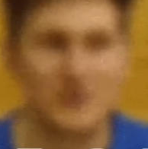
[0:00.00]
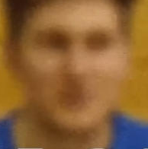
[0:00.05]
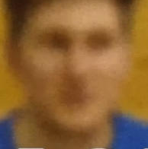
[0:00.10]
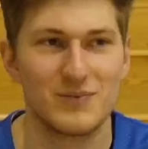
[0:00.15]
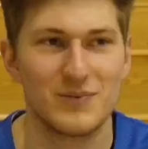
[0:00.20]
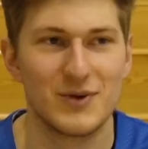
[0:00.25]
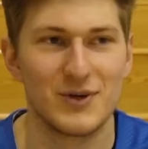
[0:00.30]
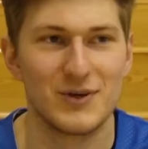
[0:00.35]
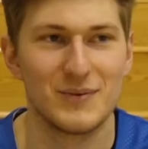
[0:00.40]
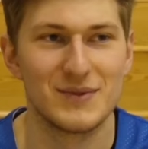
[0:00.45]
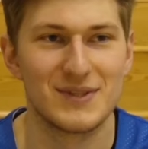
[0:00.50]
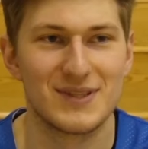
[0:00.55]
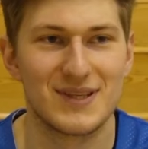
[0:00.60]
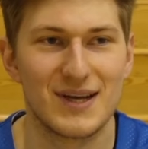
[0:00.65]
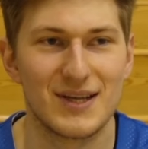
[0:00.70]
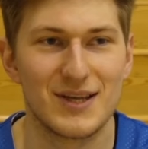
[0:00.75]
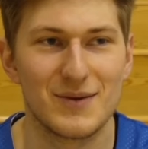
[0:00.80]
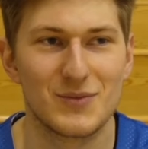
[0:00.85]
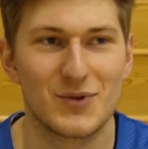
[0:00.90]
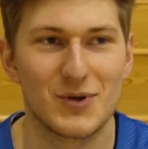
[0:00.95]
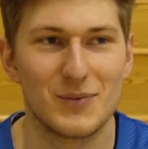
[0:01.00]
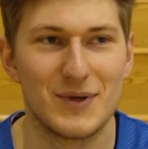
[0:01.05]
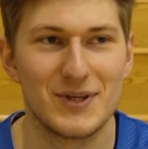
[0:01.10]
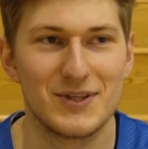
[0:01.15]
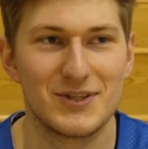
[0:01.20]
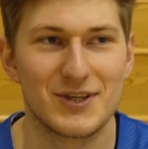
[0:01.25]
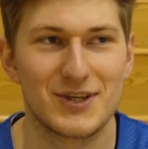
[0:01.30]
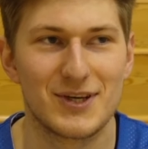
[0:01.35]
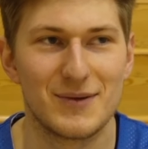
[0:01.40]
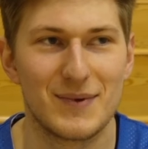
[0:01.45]
Moim zdaniem to
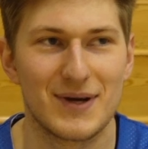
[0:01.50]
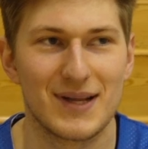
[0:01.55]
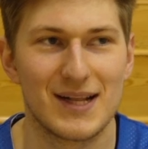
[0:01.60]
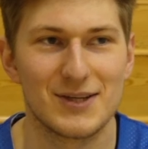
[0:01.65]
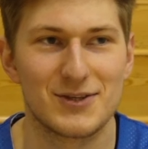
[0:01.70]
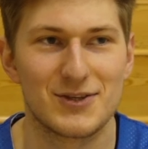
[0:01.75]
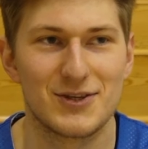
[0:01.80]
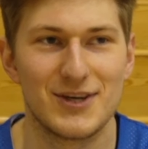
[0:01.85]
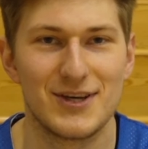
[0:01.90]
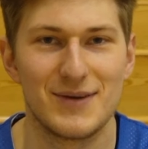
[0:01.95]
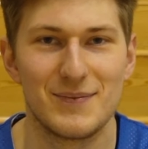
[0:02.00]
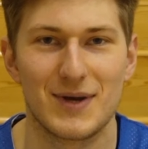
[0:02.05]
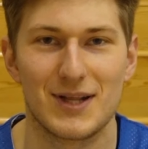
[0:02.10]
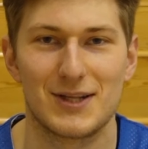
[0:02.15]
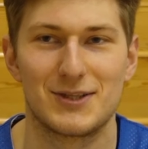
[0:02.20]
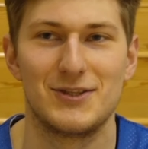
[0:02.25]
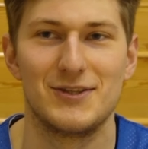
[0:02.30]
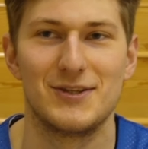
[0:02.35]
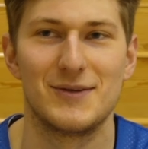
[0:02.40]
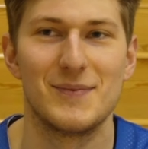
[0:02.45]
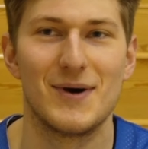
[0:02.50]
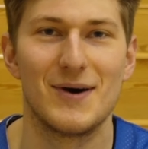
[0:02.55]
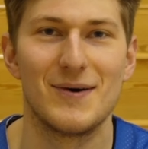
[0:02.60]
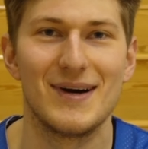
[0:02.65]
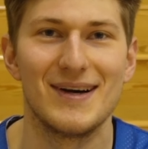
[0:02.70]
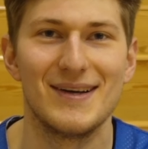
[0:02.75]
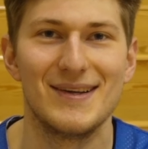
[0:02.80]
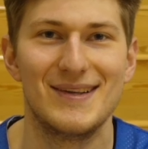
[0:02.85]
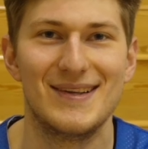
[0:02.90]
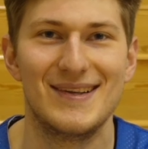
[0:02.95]
będzie chyba raczej Marcin
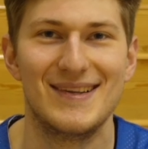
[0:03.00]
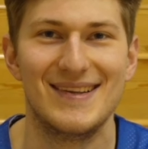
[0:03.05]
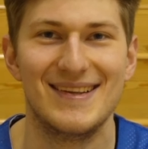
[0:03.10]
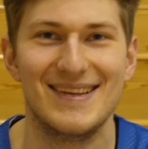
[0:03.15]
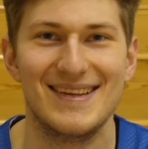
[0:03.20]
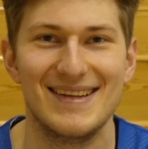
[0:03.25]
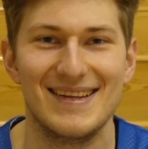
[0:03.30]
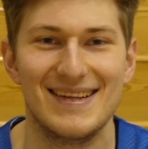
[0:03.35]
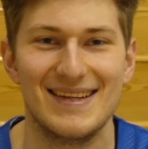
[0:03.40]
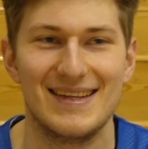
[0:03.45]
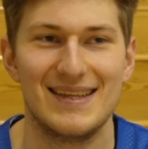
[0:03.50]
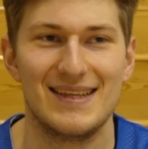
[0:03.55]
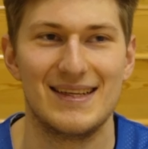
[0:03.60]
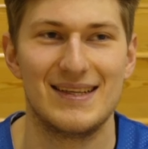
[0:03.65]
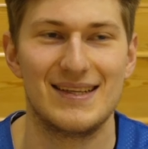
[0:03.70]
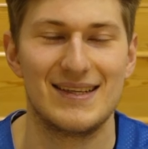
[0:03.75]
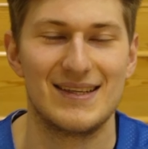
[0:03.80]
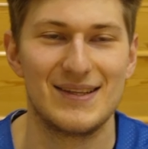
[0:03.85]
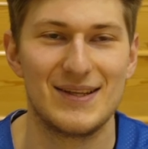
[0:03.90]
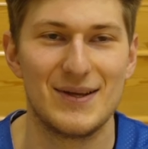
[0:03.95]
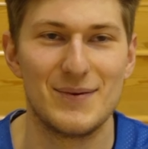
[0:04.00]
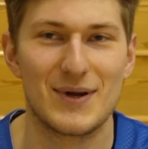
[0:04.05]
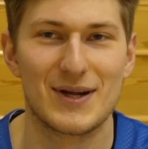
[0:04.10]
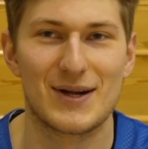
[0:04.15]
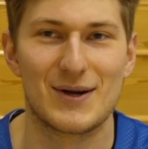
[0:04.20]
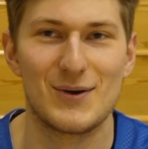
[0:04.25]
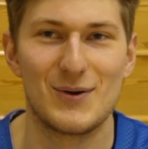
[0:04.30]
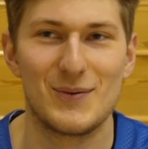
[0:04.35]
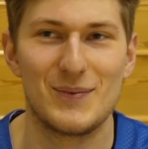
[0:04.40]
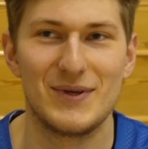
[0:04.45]
Dymała.
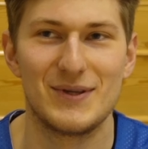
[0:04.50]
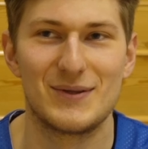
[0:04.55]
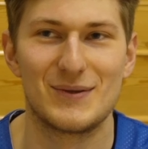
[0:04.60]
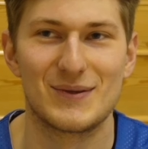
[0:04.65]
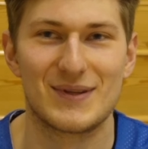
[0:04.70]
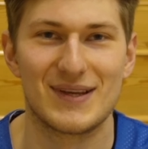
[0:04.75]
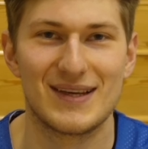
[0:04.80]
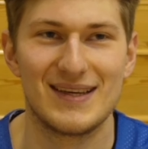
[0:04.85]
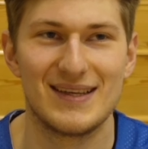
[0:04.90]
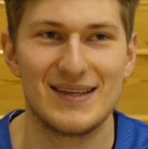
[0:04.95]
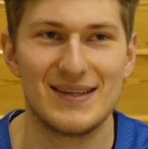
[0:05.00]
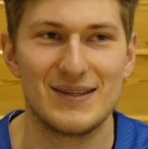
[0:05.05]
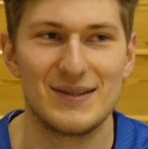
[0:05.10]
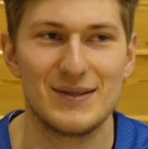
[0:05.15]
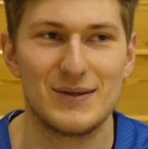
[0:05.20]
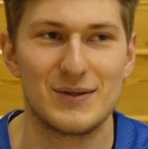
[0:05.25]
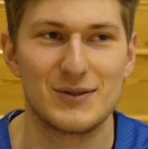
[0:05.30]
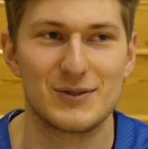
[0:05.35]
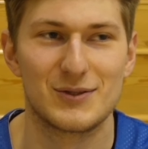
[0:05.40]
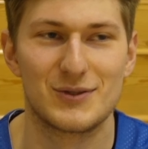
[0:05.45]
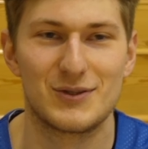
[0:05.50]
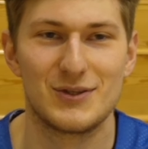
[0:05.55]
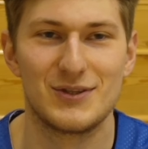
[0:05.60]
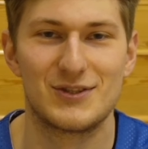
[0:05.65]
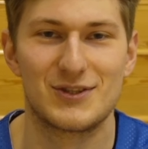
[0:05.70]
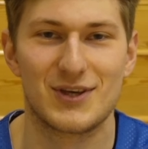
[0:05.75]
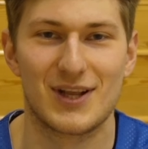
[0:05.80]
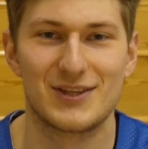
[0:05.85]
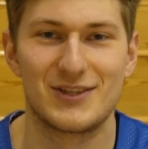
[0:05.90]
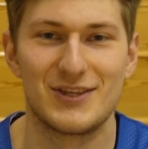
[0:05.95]
Dymek lubi tutaj rzucić
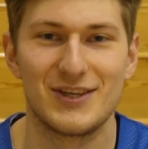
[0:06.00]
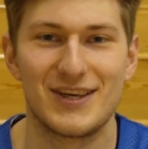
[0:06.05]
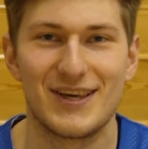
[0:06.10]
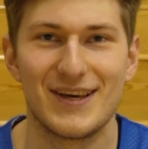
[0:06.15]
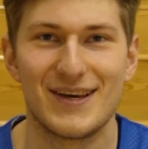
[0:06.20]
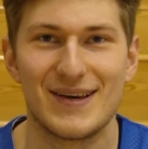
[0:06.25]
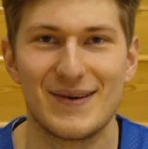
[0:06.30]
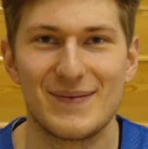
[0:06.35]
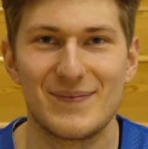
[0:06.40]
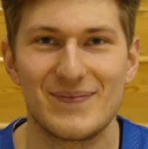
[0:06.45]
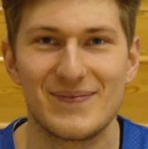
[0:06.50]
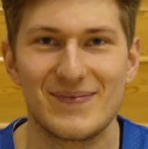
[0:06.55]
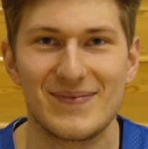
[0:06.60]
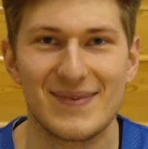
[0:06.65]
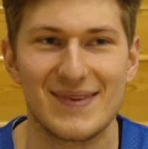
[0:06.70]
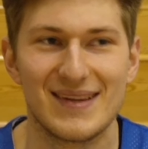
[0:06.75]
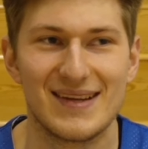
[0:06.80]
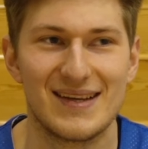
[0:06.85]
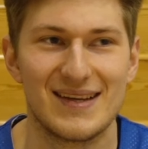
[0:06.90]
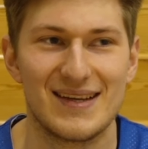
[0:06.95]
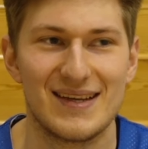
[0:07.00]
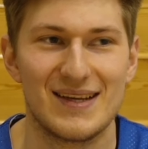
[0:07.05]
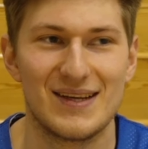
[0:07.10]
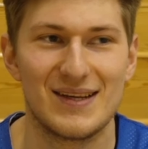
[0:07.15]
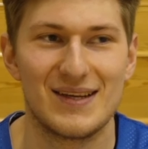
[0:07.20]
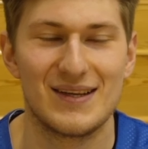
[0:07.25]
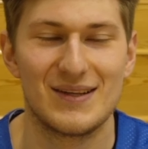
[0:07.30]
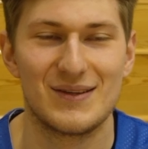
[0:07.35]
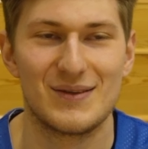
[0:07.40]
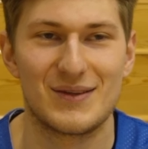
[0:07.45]
żarcikiem.
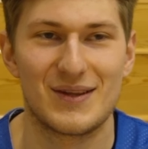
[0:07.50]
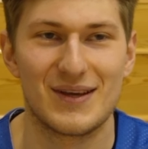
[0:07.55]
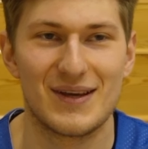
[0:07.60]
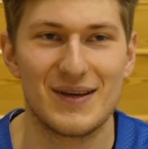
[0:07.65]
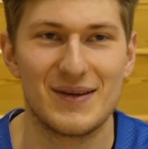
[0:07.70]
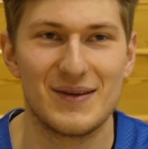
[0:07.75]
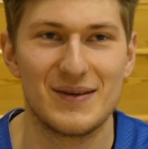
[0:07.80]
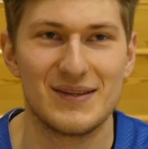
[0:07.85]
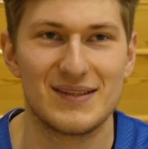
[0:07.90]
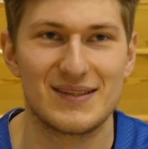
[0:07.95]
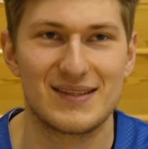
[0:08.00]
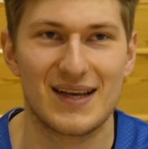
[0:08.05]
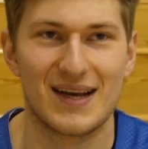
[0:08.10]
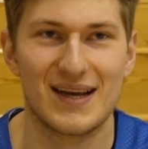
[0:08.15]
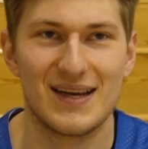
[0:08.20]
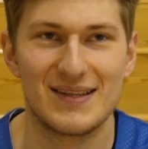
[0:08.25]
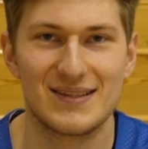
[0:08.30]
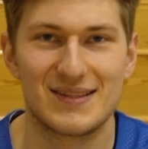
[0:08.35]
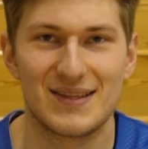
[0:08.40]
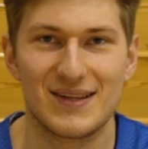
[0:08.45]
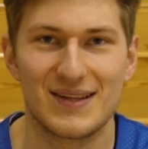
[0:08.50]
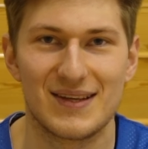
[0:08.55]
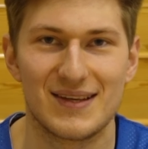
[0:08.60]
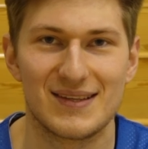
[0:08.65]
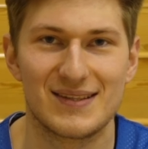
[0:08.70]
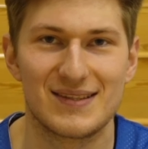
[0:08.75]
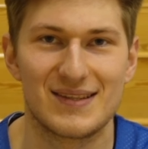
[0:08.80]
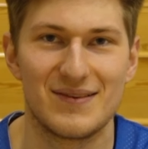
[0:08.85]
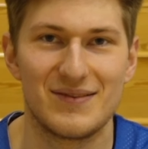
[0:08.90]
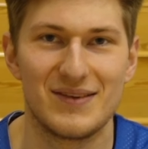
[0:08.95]
Tutaj zachęca
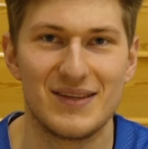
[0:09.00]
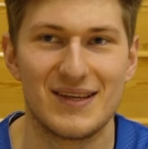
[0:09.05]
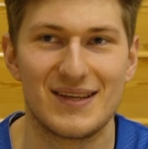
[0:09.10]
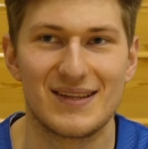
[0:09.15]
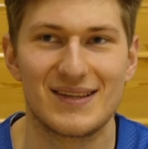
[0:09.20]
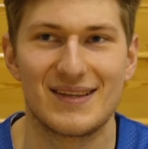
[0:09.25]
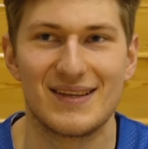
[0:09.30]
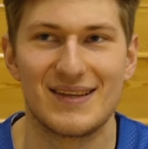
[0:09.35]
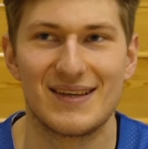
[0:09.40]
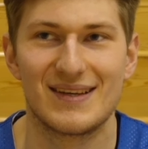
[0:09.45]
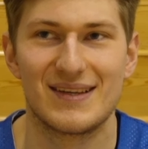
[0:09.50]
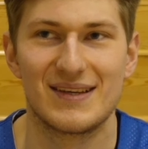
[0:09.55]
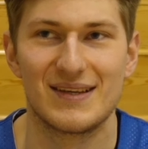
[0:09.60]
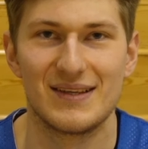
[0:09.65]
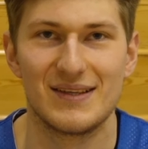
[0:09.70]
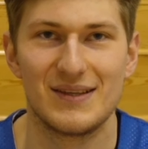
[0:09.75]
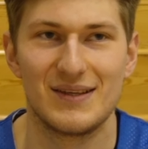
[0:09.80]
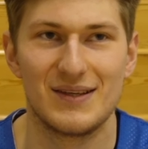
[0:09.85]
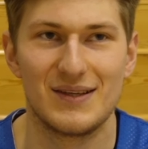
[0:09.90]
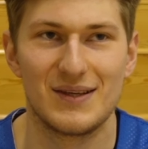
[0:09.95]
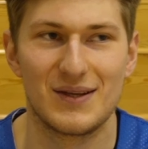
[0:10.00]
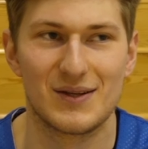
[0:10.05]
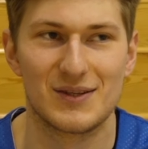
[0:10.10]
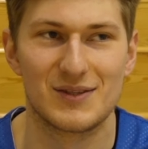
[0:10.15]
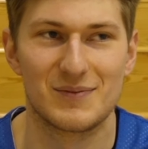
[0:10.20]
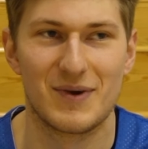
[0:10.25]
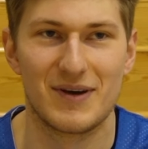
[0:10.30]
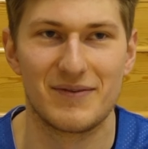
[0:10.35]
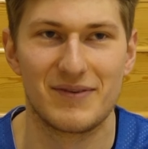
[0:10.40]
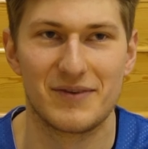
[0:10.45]
nas ewidentnie i
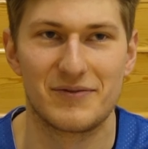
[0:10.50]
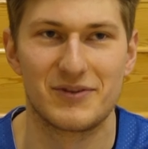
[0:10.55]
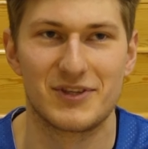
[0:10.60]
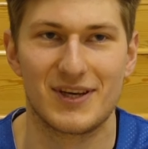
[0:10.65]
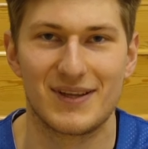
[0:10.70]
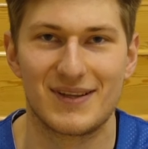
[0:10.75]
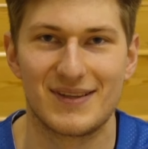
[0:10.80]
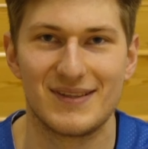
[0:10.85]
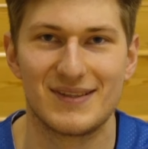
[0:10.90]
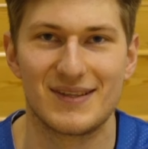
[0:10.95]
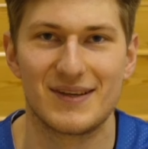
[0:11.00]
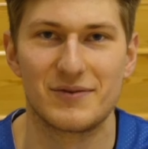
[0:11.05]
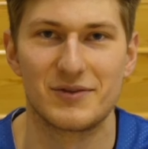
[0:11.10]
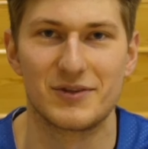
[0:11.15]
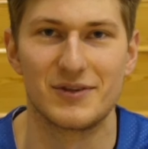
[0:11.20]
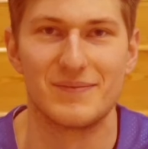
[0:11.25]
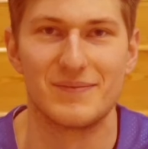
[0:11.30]
rozbawia w szatni zawsze.